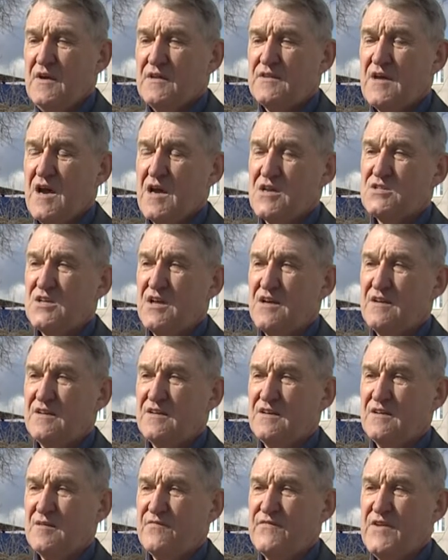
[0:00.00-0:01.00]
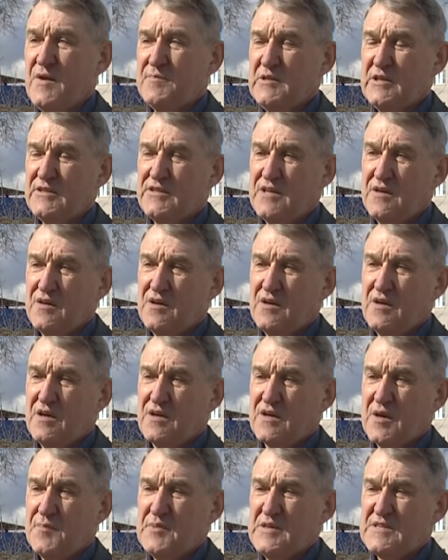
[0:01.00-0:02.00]
также э, выплаты
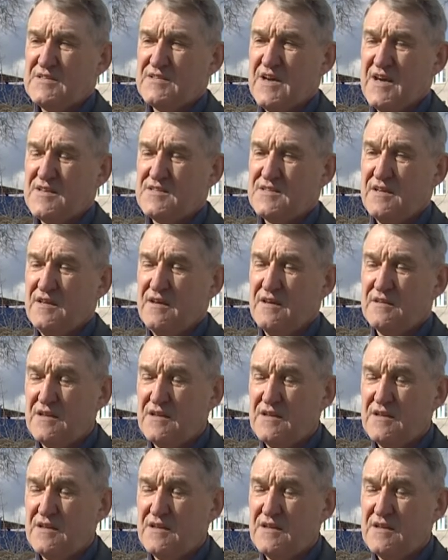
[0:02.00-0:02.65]
э, компенсации